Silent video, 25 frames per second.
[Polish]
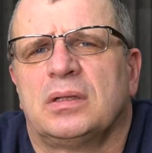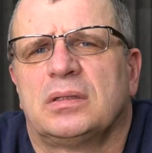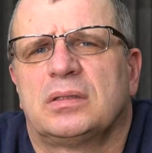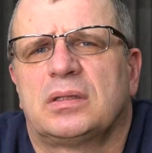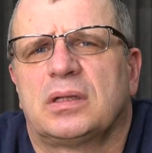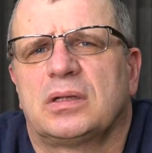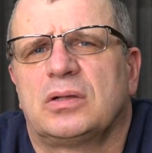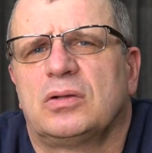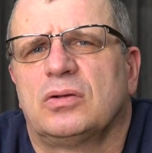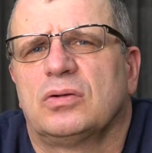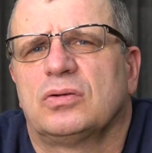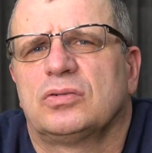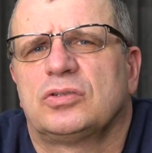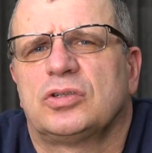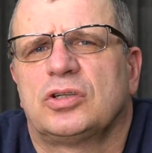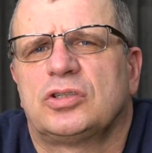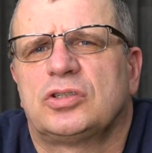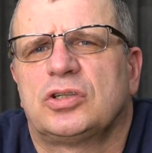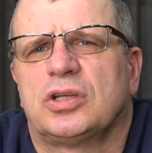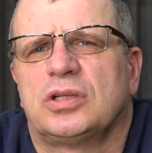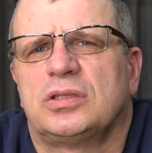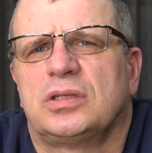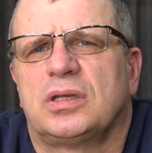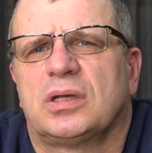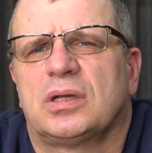tego
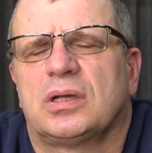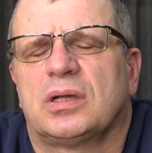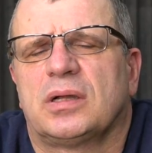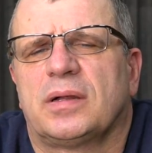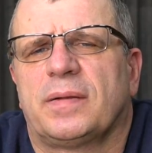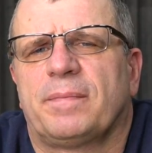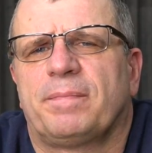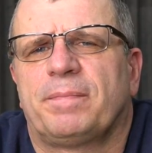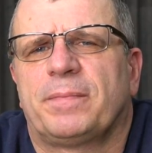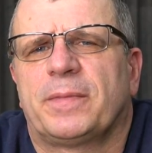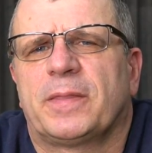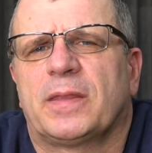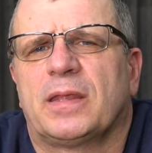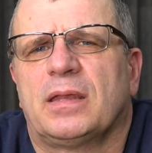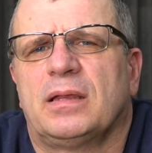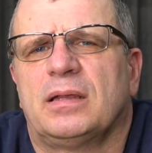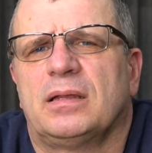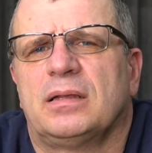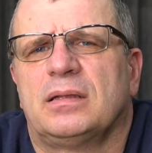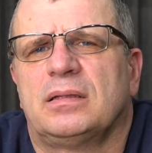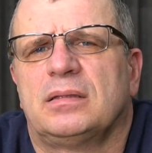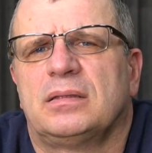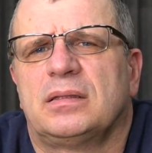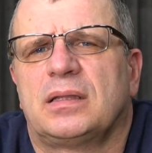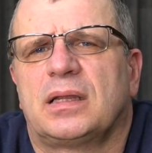orzeczenia
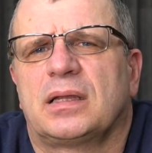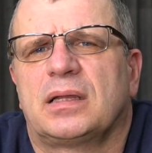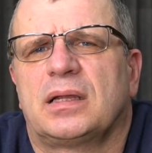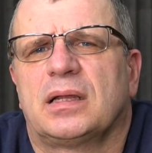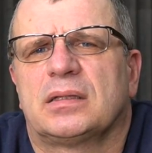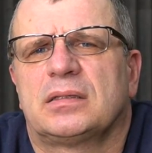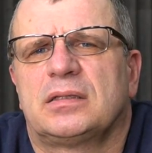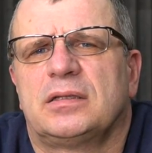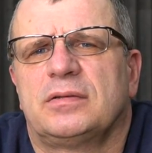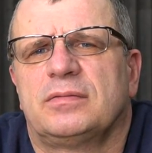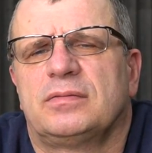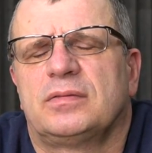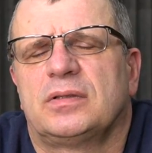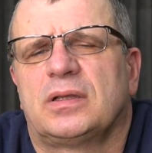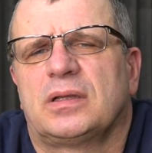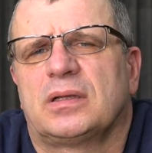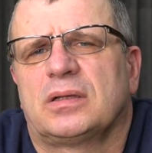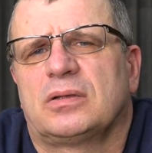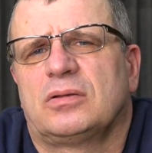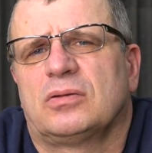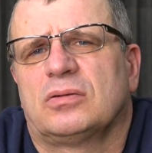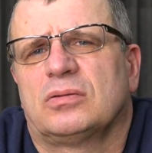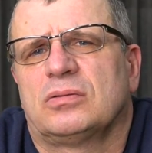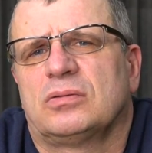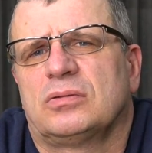e,
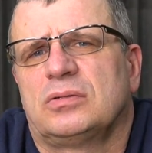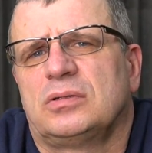negatywnego.